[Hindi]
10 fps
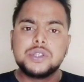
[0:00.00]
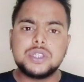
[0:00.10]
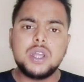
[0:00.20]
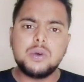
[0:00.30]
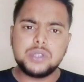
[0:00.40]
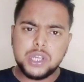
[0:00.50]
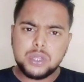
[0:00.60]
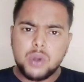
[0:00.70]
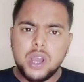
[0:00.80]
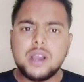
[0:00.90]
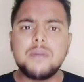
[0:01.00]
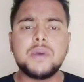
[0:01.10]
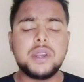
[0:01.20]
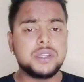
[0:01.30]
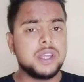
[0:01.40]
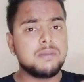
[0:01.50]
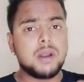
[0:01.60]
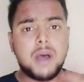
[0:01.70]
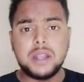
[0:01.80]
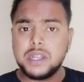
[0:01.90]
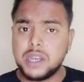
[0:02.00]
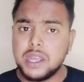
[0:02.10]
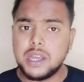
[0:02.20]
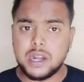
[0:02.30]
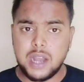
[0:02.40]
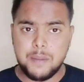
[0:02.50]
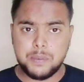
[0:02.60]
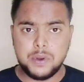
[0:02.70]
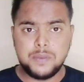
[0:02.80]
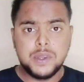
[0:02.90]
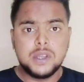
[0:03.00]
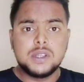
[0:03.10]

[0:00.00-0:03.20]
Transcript: जितना हो सके थोड़ा कम करे दिन भर बातें नहीं करना आपको